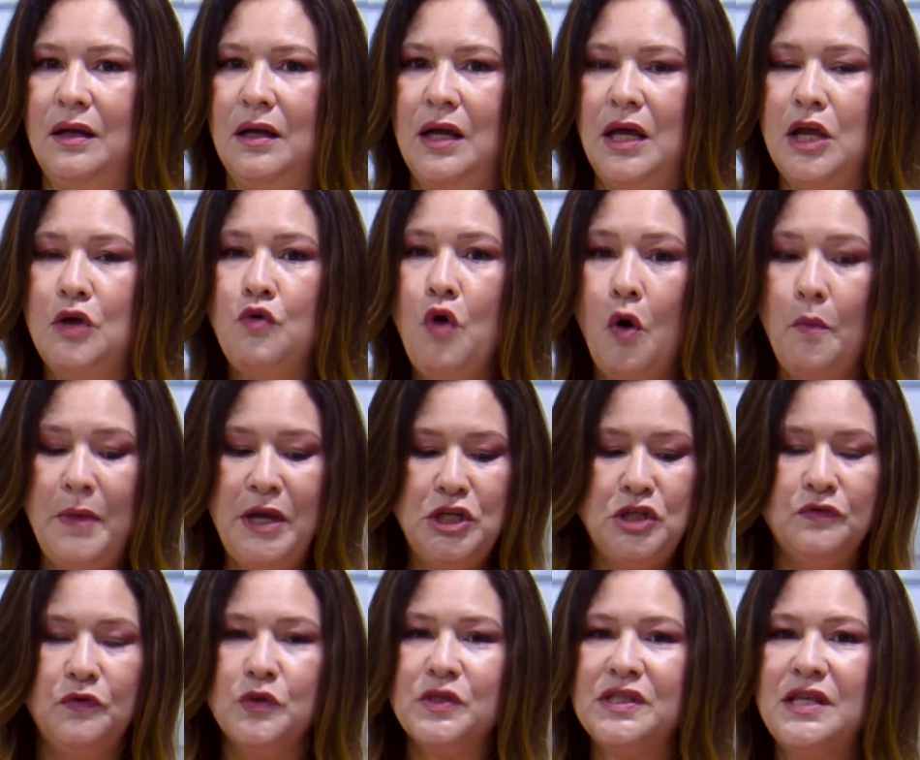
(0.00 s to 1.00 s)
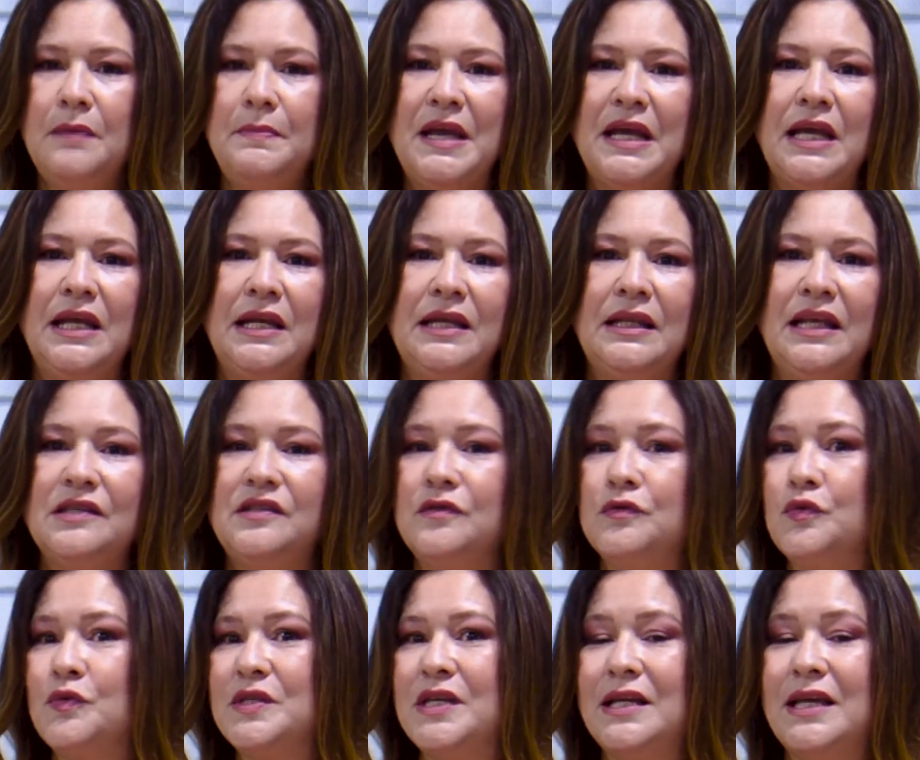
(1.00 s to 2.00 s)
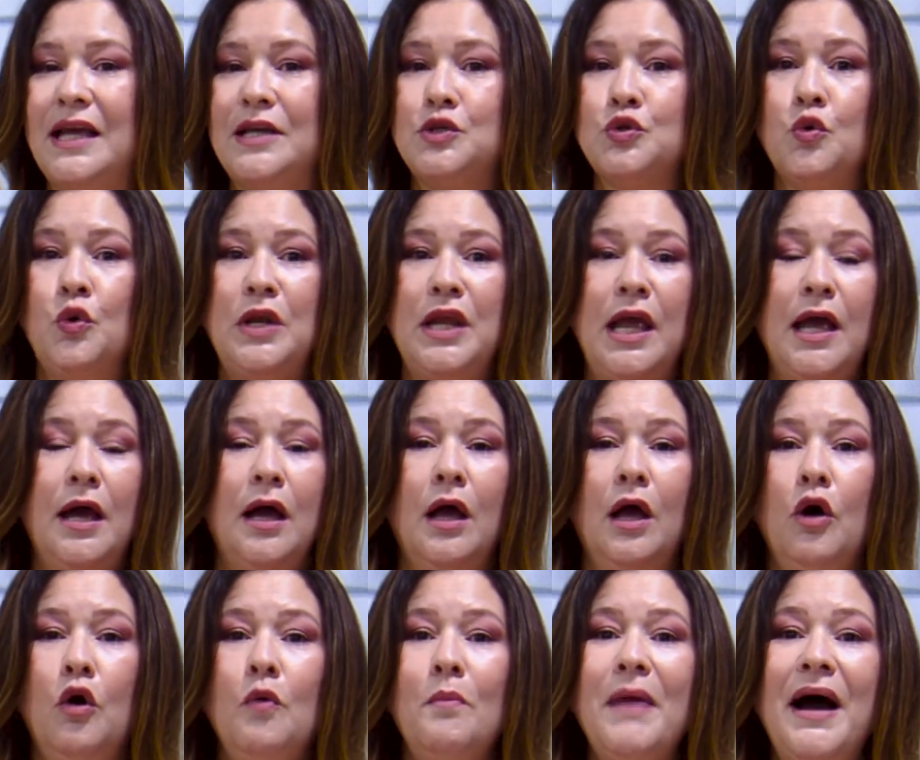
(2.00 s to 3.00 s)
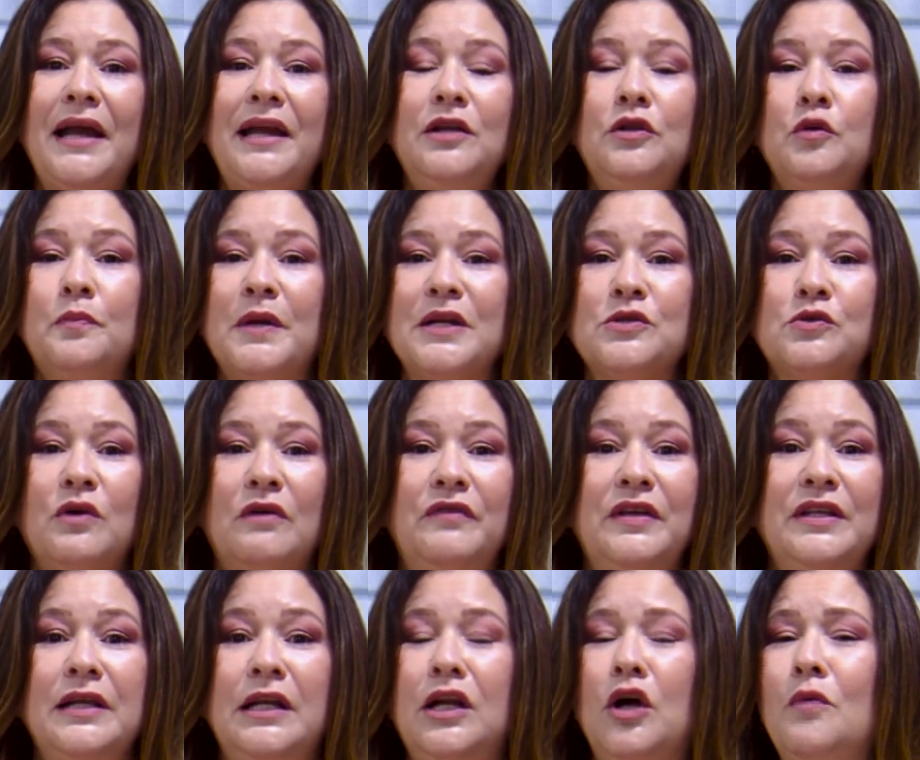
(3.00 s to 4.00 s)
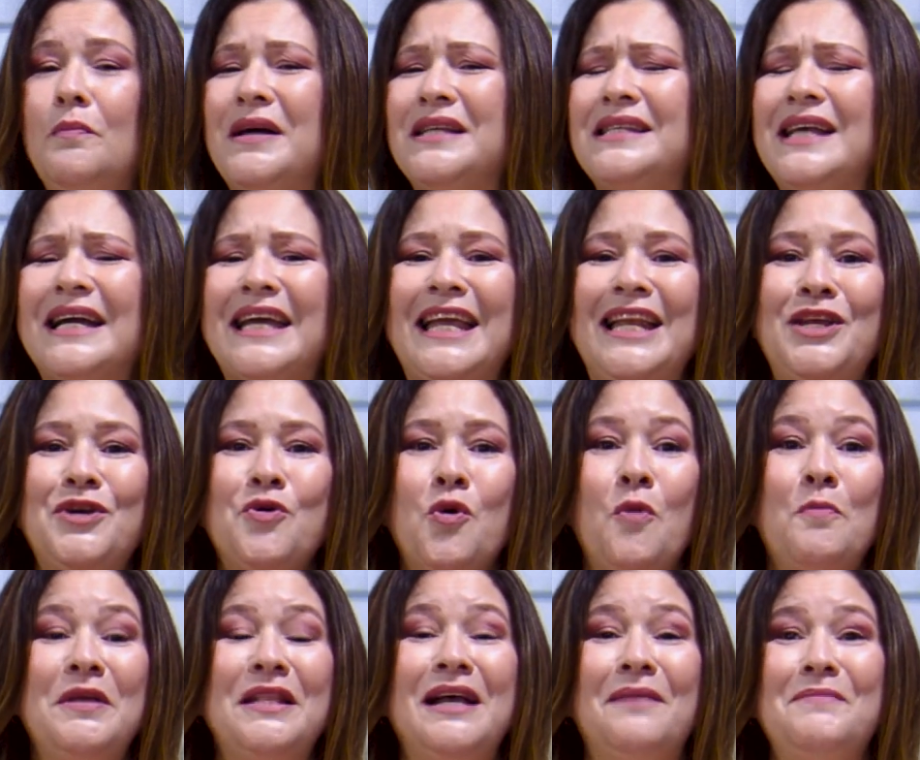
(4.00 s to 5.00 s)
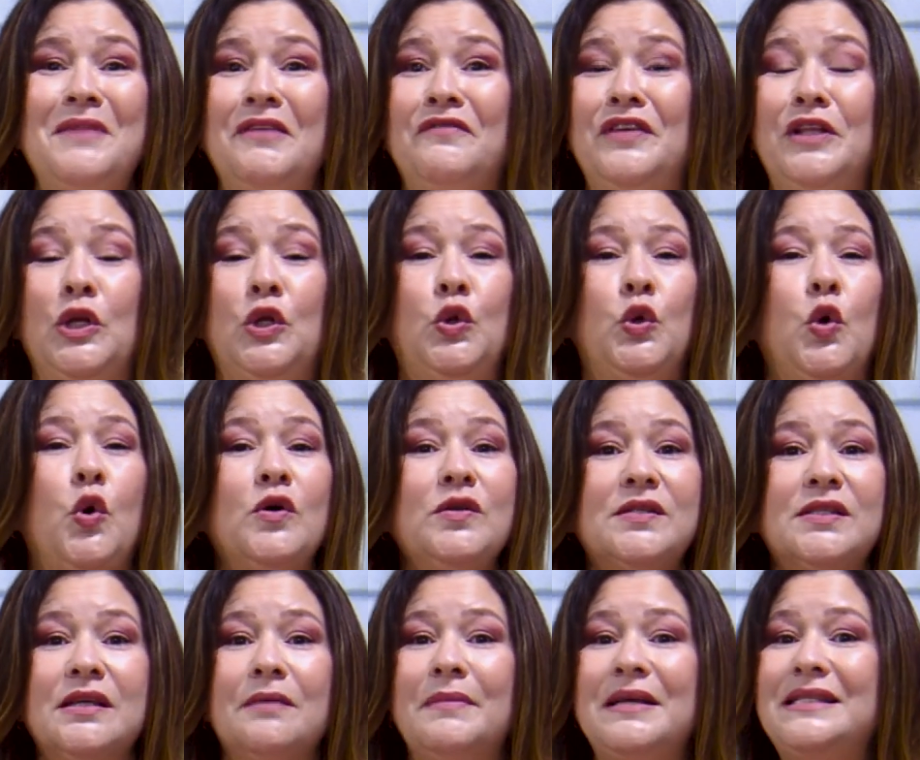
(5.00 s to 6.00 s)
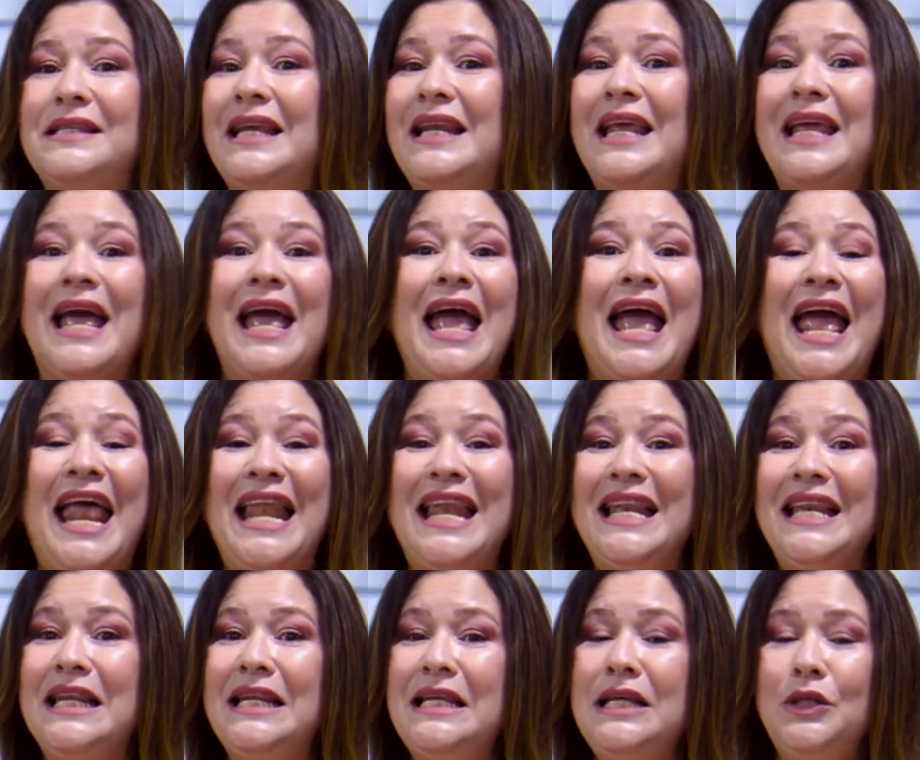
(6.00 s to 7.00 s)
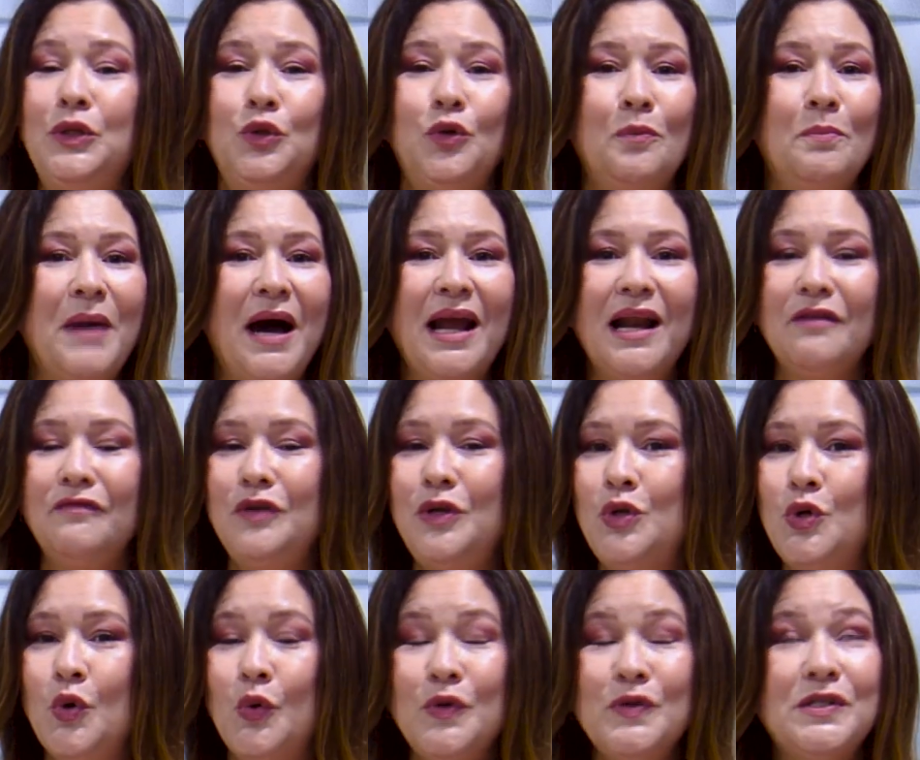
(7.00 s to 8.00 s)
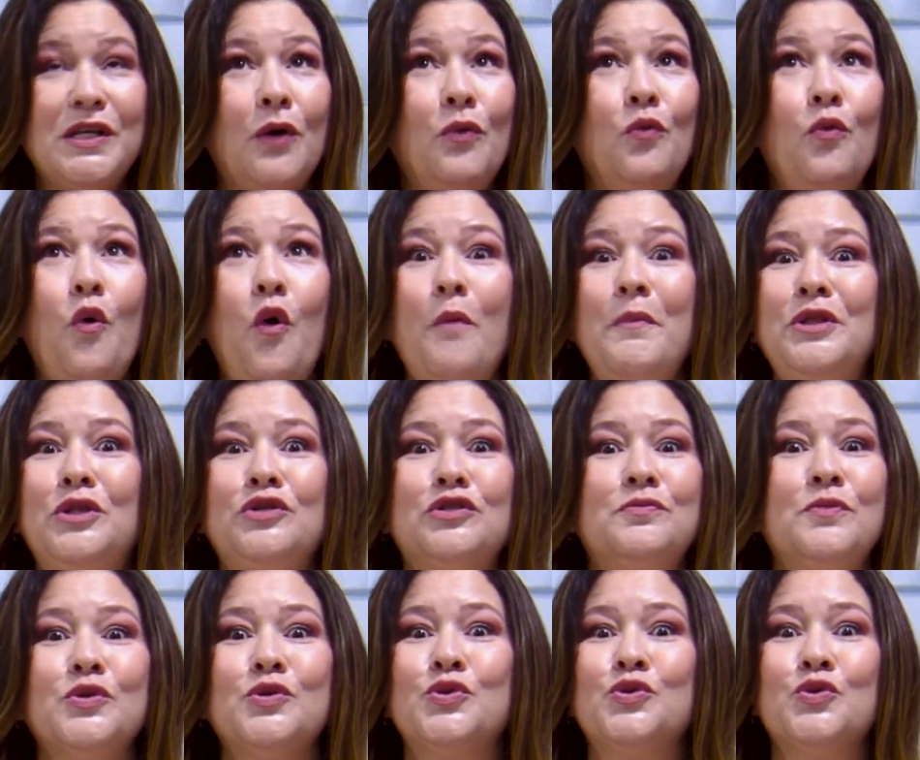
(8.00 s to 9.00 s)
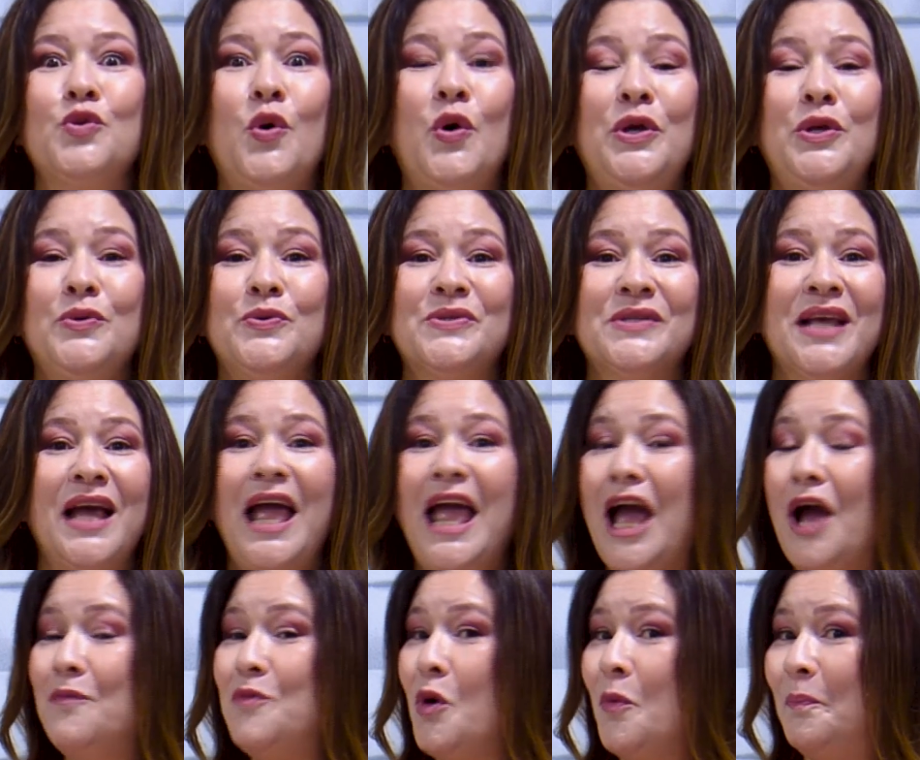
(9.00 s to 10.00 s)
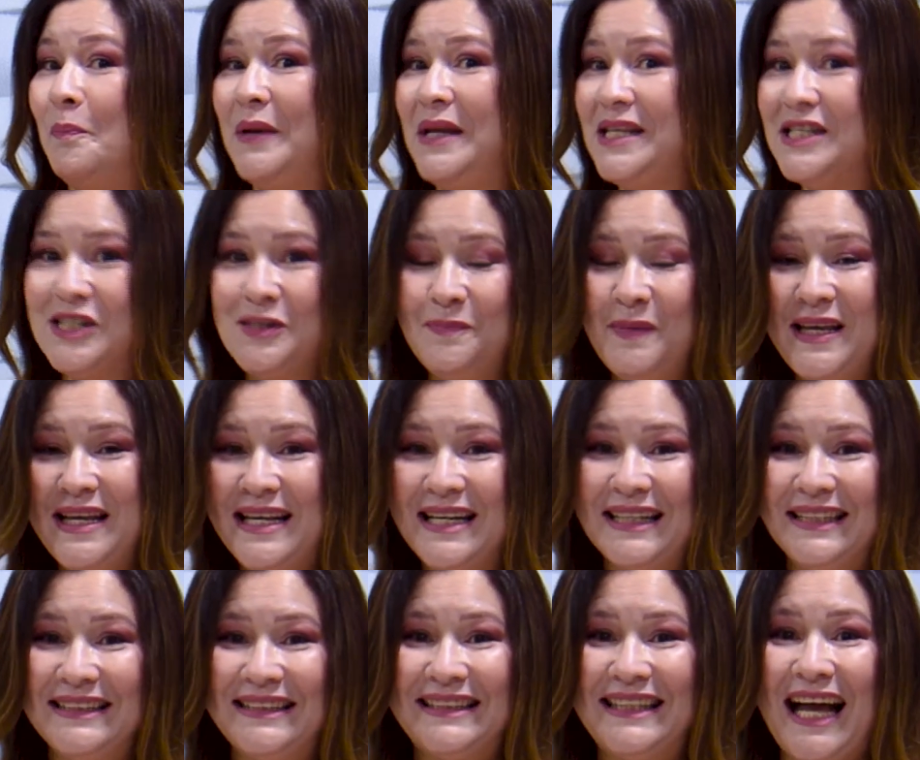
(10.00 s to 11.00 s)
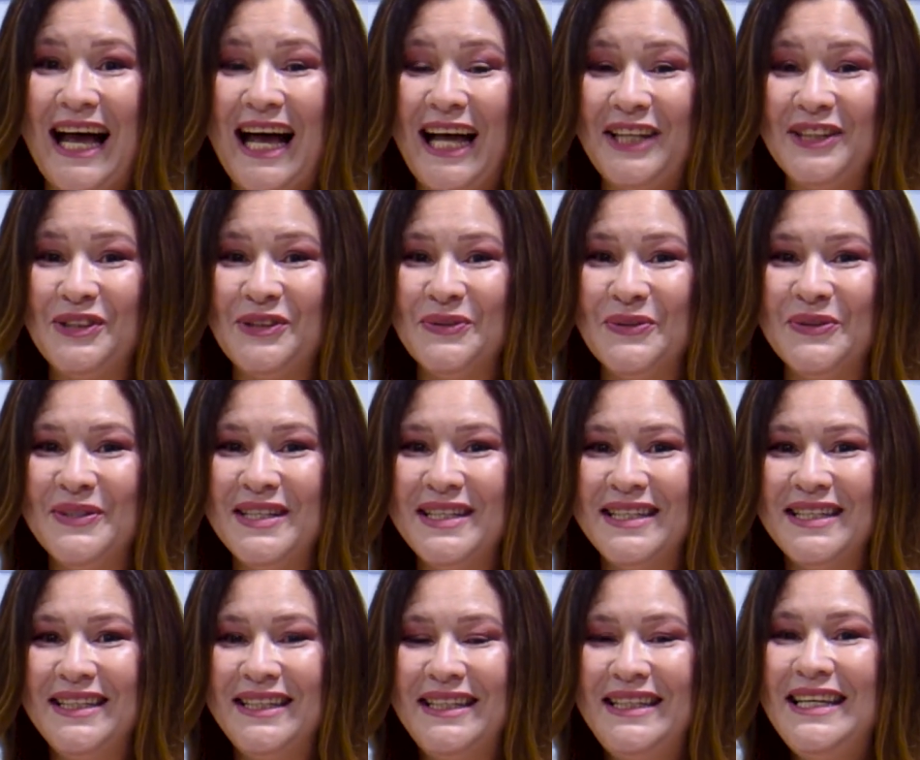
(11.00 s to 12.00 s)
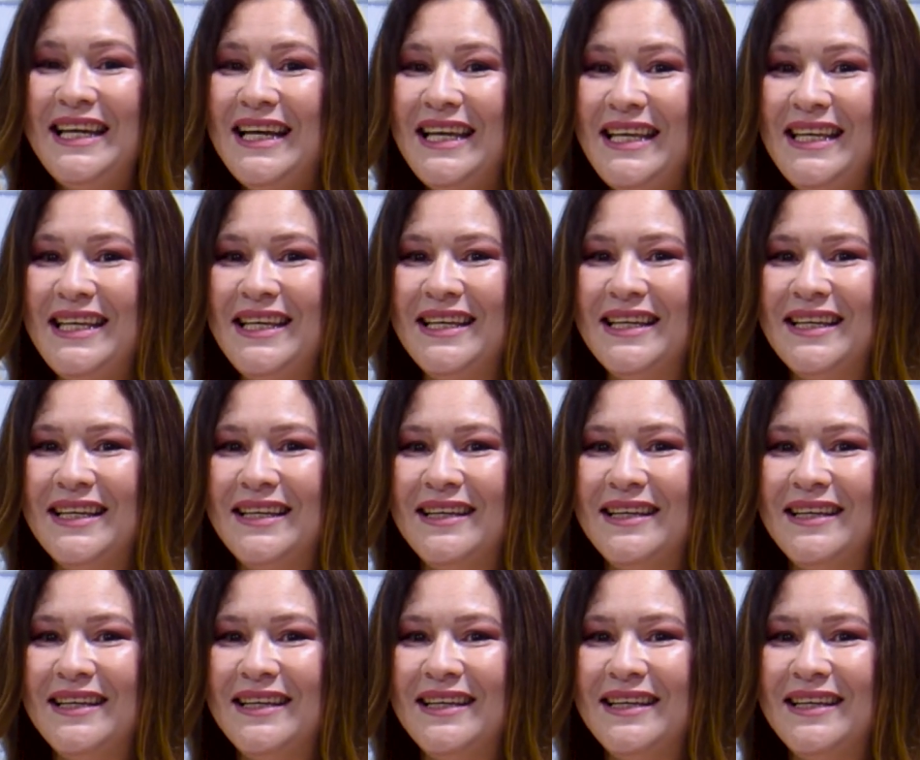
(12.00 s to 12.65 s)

Igualmente você, minha querida, às vezes você quer escolher um marido para sua vida, não, mas é aquele homem da minha vida, nossa, mas ele é lindo, maravilhoso, é o homem dos meus sonhos, é o meu príncipe encantado. E aí?